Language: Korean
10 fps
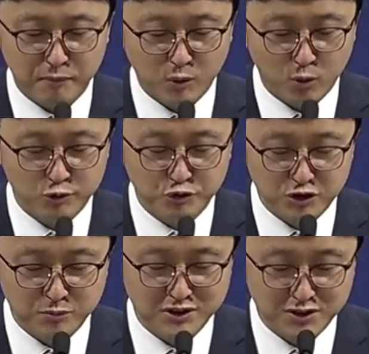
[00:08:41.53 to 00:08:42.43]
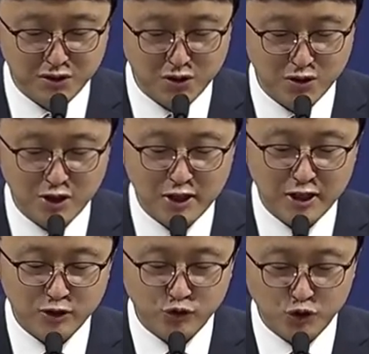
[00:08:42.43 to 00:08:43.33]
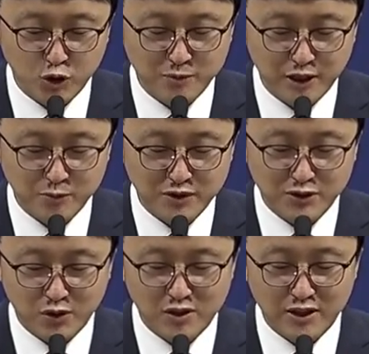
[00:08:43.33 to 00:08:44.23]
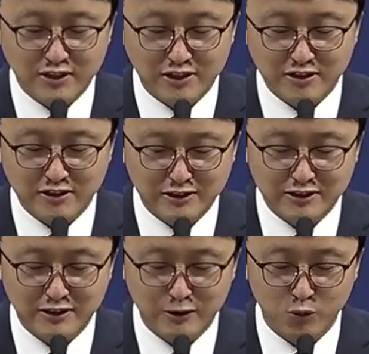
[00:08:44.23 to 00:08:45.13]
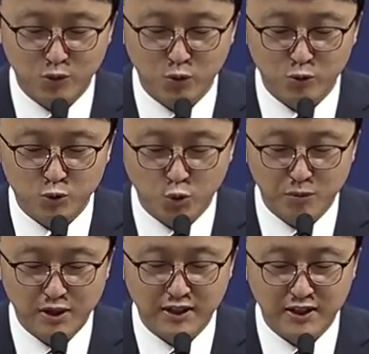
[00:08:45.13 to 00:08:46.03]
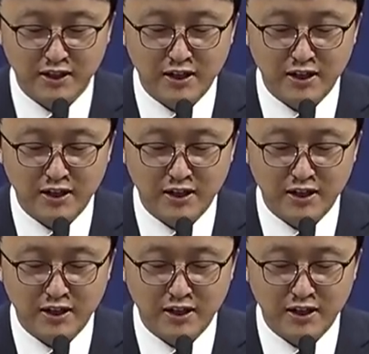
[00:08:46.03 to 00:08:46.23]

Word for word: 오 주님이시여 두려움 때문에 저희가 길을 잃지 않도록 종말에